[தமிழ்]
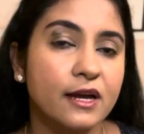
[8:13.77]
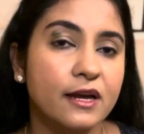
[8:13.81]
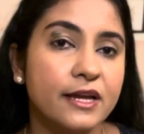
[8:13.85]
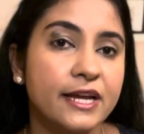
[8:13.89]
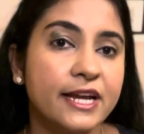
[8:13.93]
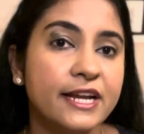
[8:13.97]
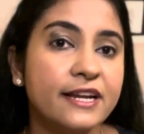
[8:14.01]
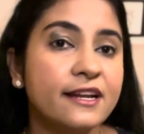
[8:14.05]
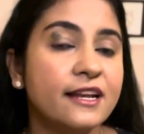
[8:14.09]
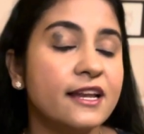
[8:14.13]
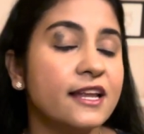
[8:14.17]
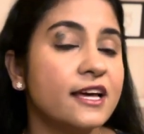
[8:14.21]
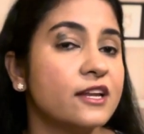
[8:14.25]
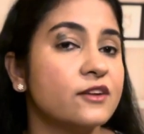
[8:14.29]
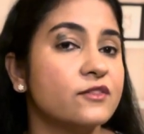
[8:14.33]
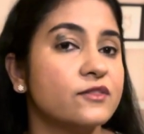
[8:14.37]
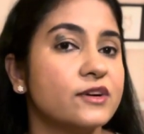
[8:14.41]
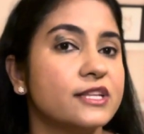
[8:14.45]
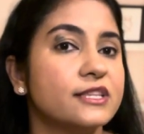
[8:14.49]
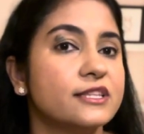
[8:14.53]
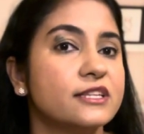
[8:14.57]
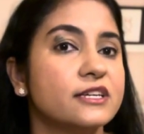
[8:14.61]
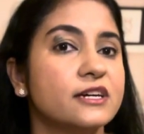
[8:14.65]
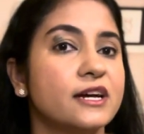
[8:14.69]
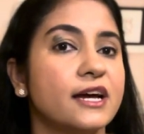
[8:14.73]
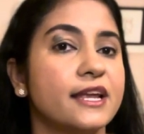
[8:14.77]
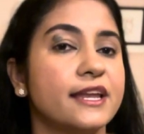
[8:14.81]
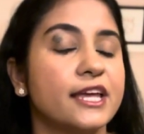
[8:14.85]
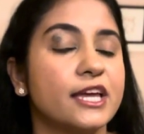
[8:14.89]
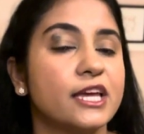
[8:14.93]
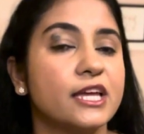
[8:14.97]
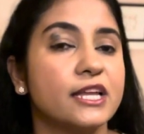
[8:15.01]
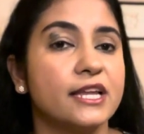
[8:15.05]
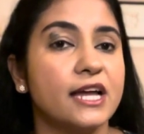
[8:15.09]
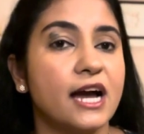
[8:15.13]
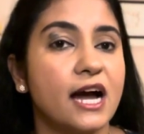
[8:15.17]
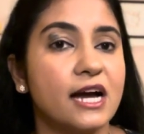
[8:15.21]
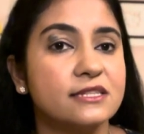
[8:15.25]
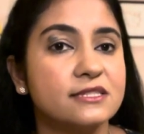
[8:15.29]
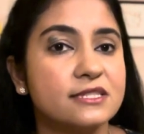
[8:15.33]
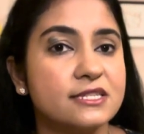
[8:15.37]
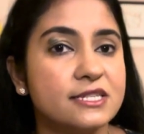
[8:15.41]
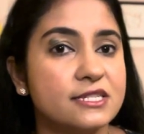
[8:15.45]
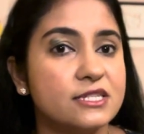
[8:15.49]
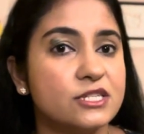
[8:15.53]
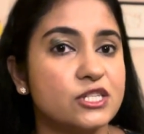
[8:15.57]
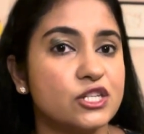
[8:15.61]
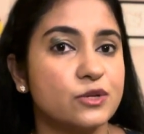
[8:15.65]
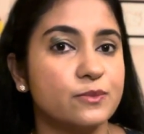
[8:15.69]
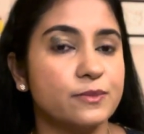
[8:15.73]
ஹிட்லர் வந்து அன்னைக்கு நாட்சி
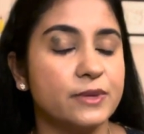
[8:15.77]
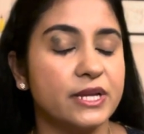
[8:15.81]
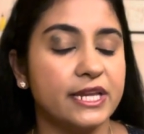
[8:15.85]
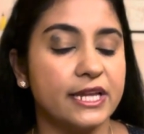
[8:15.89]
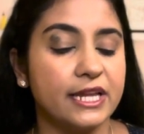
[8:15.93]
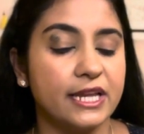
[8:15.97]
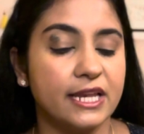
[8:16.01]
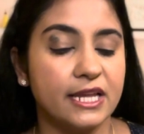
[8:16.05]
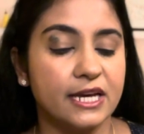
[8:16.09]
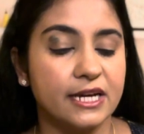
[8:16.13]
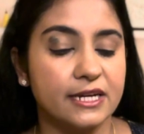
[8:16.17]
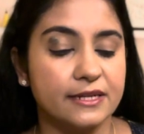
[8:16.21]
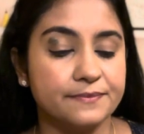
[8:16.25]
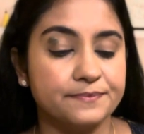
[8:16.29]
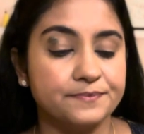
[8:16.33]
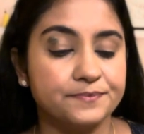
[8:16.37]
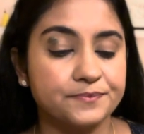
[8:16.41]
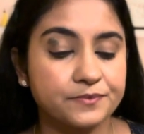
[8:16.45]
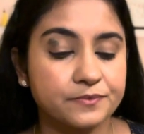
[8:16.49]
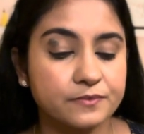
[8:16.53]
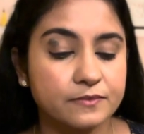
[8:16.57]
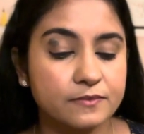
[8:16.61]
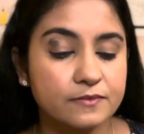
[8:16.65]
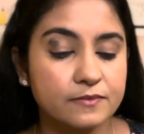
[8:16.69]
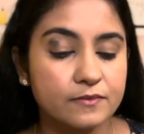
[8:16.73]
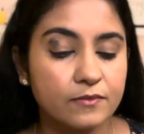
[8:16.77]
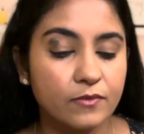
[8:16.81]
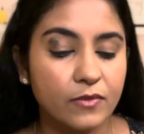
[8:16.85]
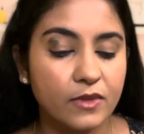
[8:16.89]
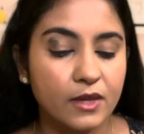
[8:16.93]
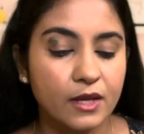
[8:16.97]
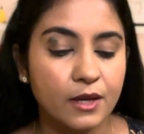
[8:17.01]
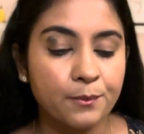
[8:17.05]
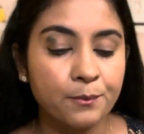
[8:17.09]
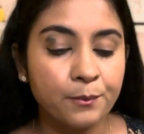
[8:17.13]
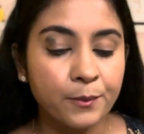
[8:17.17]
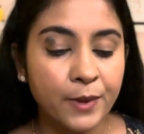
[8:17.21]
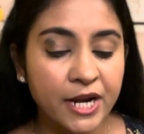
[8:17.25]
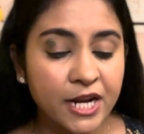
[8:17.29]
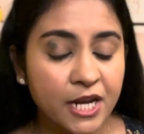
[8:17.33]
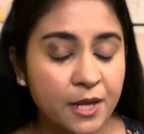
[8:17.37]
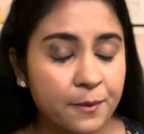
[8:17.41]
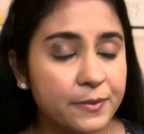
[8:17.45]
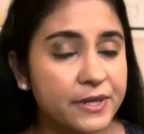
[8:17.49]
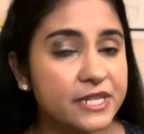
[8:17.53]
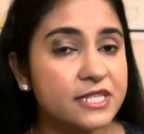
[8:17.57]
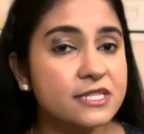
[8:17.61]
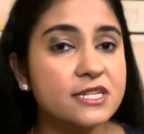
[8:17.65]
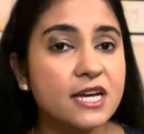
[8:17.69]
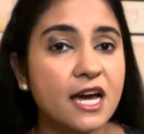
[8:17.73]
ஜெர்மனியில பண்ண
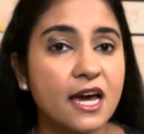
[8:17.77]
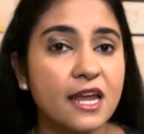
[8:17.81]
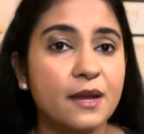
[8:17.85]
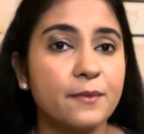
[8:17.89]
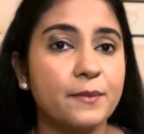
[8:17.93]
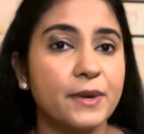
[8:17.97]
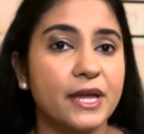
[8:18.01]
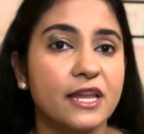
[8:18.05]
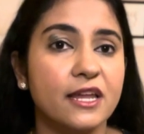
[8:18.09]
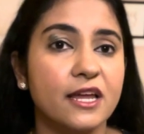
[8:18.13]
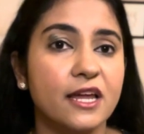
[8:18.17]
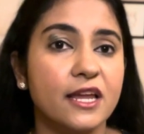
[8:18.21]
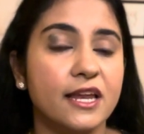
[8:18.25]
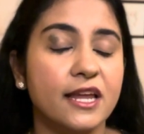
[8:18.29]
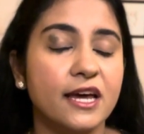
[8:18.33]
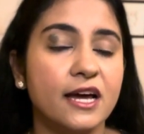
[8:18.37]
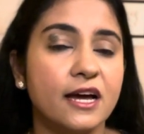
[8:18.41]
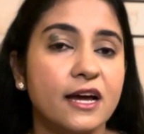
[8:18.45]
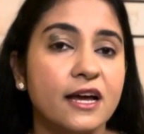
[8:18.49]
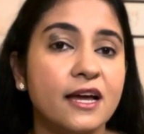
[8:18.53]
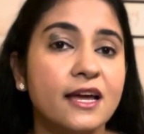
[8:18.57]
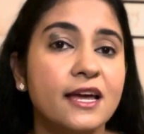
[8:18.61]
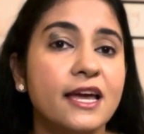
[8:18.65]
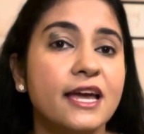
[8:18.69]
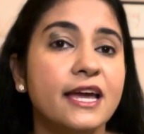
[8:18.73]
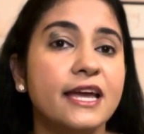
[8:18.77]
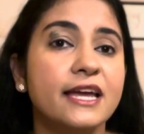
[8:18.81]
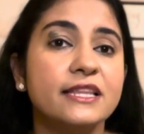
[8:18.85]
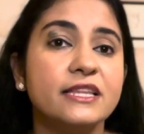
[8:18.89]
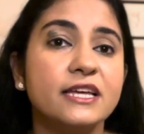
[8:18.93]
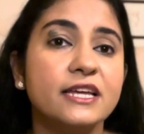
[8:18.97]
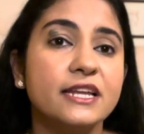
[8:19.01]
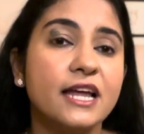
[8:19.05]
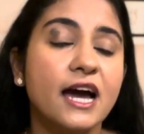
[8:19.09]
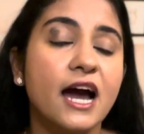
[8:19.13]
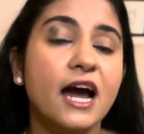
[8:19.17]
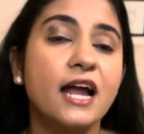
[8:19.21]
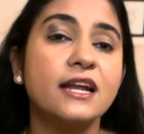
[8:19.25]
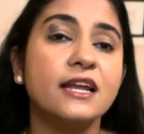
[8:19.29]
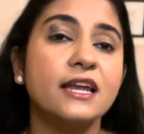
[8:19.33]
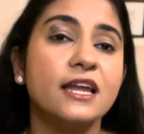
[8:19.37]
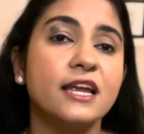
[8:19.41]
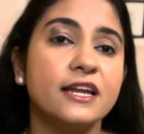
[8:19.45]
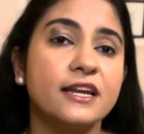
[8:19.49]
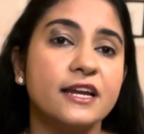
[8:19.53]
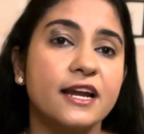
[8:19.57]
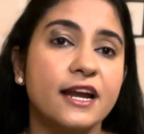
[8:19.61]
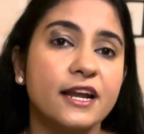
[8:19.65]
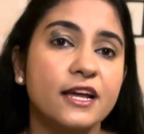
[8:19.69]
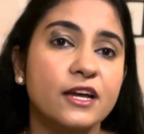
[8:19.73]
பிரச்சாரம் என்னன்னா இந்த
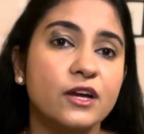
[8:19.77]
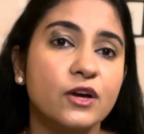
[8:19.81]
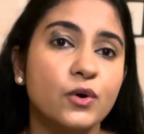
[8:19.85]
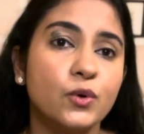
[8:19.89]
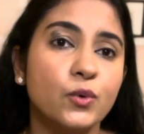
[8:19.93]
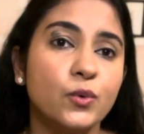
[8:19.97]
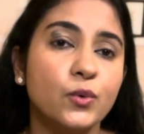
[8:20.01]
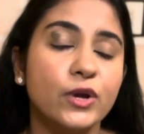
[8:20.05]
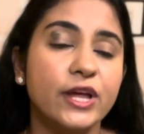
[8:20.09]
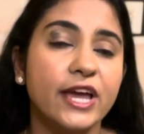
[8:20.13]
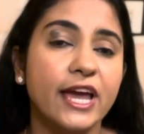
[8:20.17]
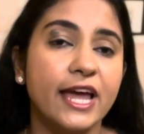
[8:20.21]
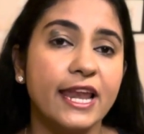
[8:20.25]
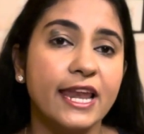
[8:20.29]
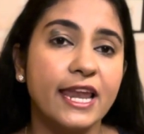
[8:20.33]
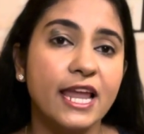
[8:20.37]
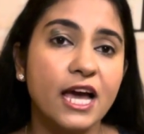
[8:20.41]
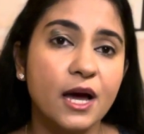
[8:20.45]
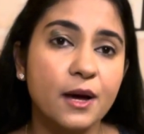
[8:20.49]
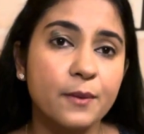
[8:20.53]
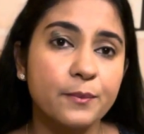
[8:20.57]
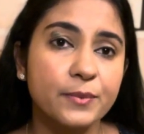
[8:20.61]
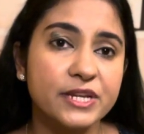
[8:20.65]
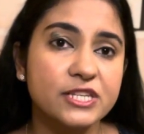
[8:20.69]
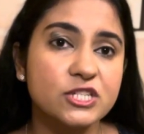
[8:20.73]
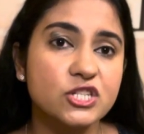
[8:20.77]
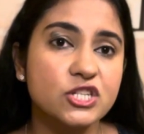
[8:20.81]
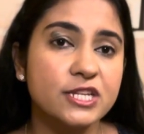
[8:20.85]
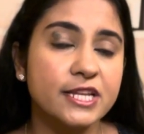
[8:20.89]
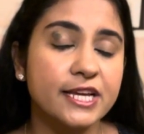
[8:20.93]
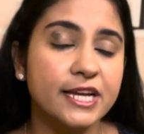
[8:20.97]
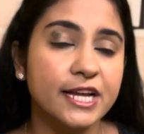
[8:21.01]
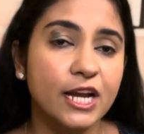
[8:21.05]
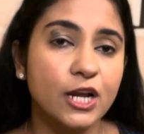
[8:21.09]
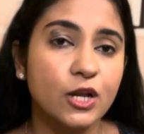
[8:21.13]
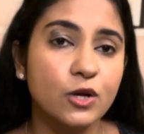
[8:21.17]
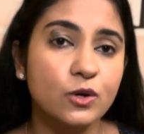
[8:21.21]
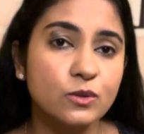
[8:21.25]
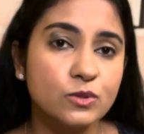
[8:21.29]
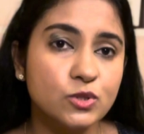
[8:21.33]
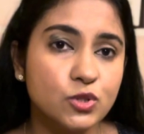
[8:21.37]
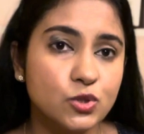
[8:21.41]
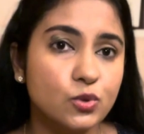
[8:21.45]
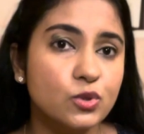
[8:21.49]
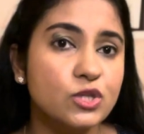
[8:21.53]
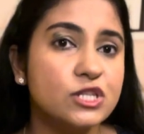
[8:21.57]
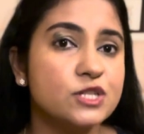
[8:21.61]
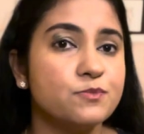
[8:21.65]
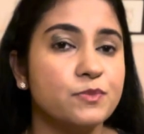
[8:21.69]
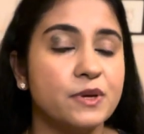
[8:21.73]
நாட்டில் நடக்கக்கூடிய எல்லா பிரச்சனைகளுக்கும்
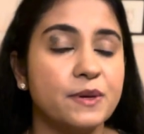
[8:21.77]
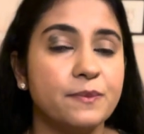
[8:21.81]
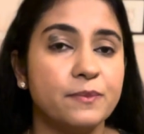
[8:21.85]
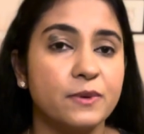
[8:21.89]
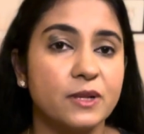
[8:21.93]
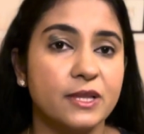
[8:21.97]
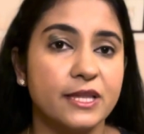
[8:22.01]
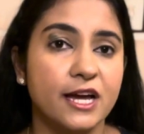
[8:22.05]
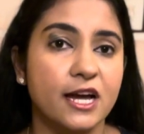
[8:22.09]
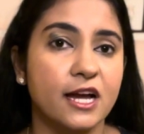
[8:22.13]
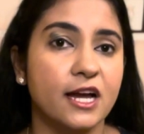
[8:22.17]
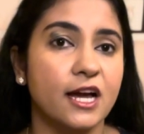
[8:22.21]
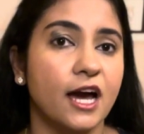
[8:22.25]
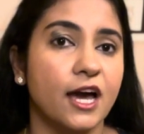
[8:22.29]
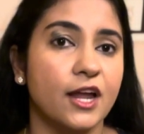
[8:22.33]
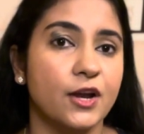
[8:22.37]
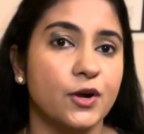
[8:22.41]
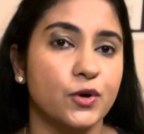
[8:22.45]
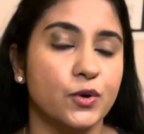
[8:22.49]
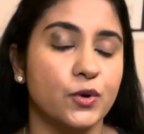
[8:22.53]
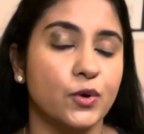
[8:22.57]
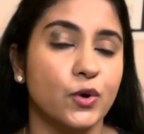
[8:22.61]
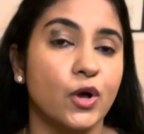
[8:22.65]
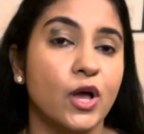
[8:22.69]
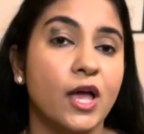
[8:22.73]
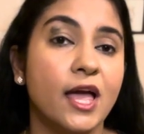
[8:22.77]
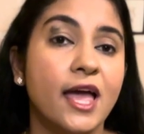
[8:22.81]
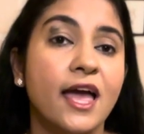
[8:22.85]
ஜூயிஷ் பீப்புள் தான் காரணம்